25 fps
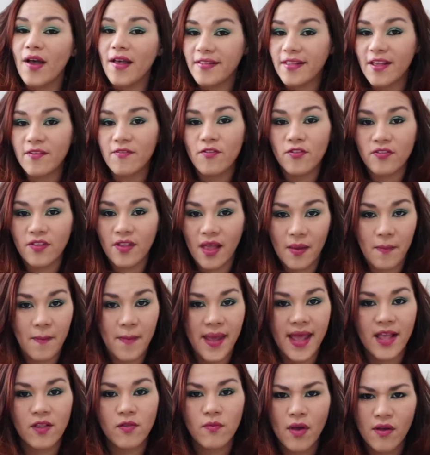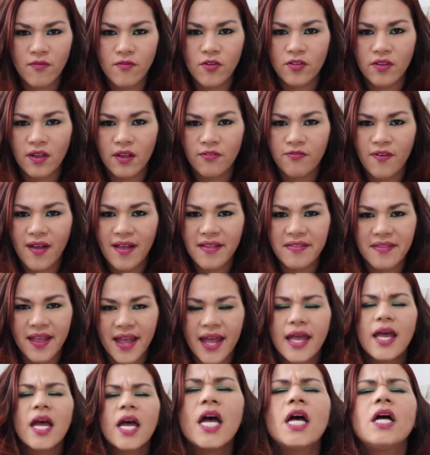faça você mesmo é você
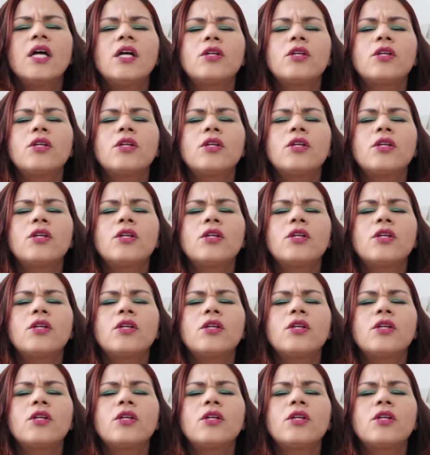fazer